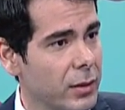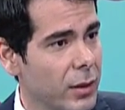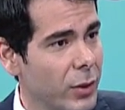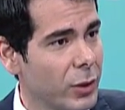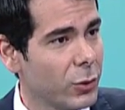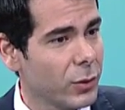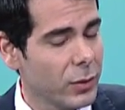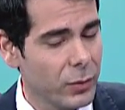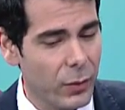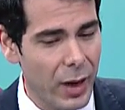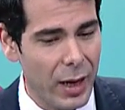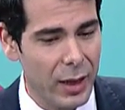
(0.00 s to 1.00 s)
توقدر
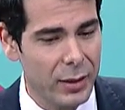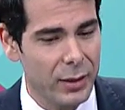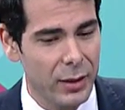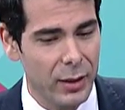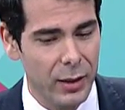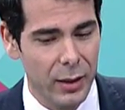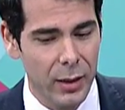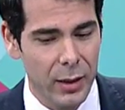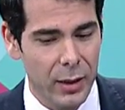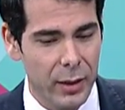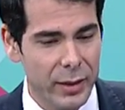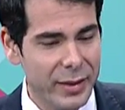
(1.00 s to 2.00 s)
واحد آه،
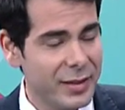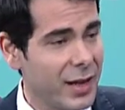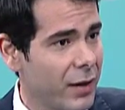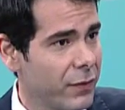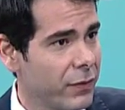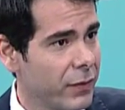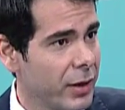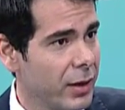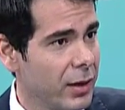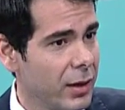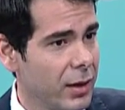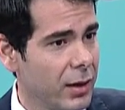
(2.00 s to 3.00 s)
يسعف
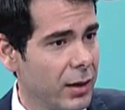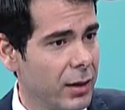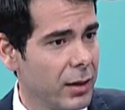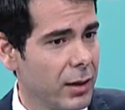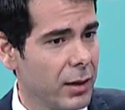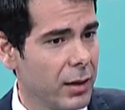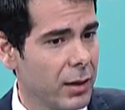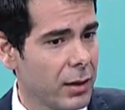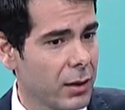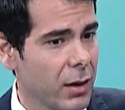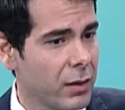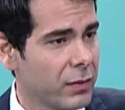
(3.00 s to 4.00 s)

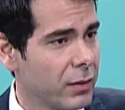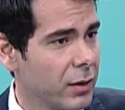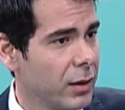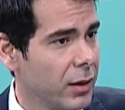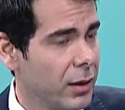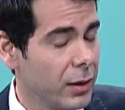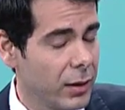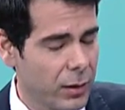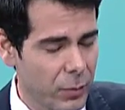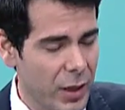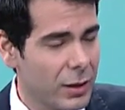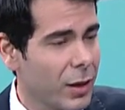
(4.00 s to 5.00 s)
الراس
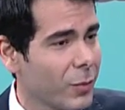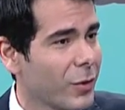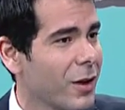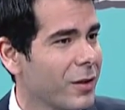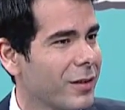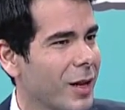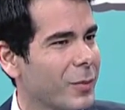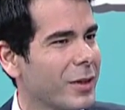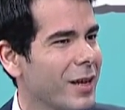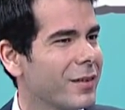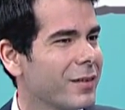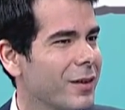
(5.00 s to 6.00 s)
المنطقه من الراس اللي عم
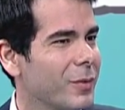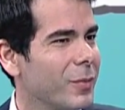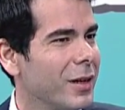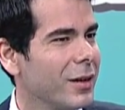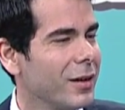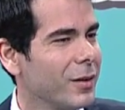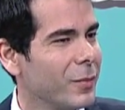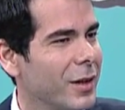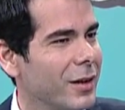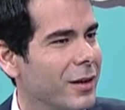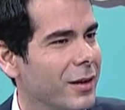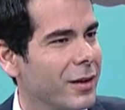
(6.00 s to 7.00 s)
تتاثر
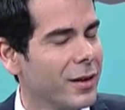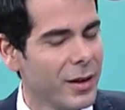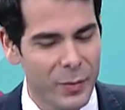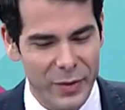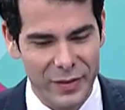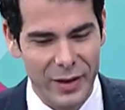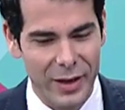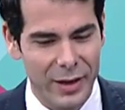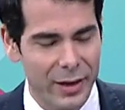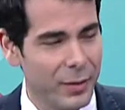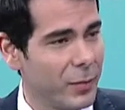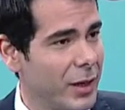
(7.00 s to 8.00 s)

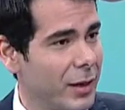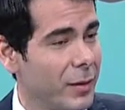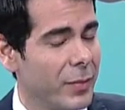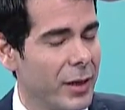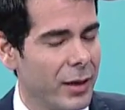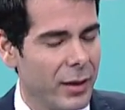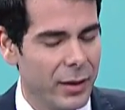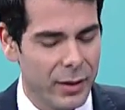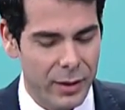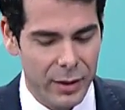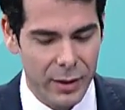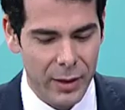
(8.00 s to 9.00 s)
بالسيلان
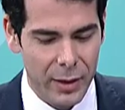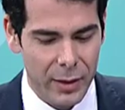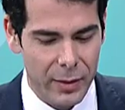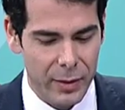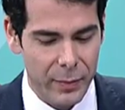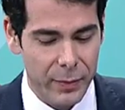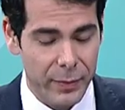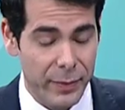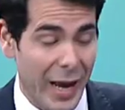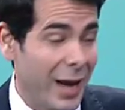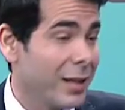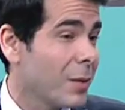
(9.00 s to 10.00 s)

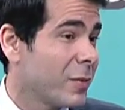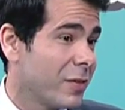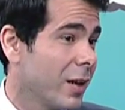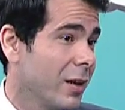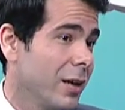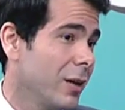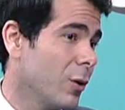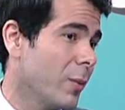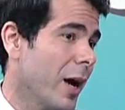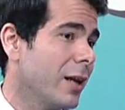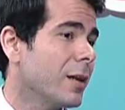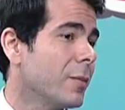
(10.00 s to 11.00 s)
بعدم السيلان او
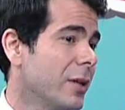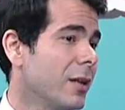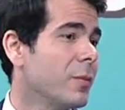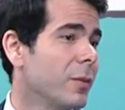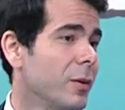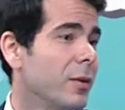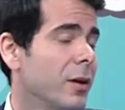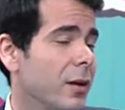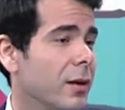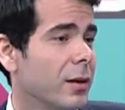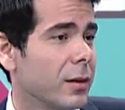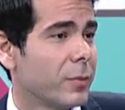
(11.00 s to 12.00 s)
بعدم الدم
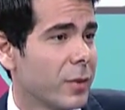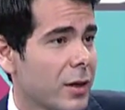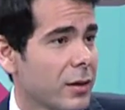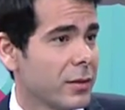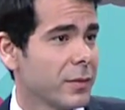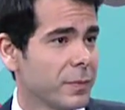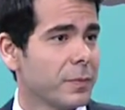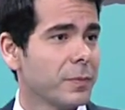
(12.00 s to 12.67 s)
بالراس